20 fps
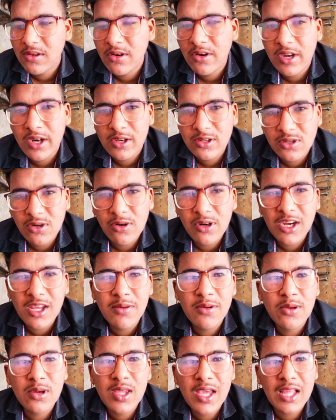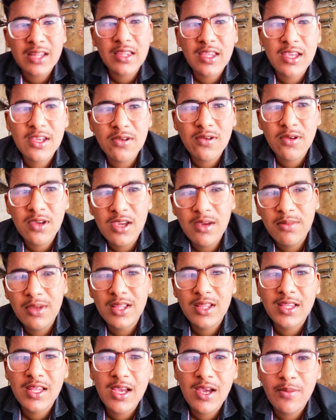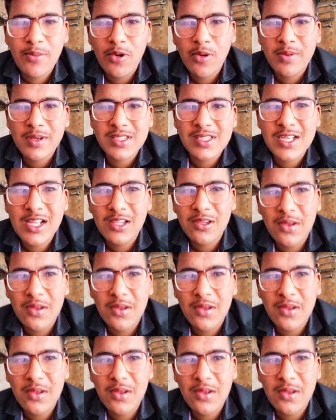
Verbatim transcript: और छोटे भी हो जाते हैं क्योंकि अभी इतना प्रोफेशनल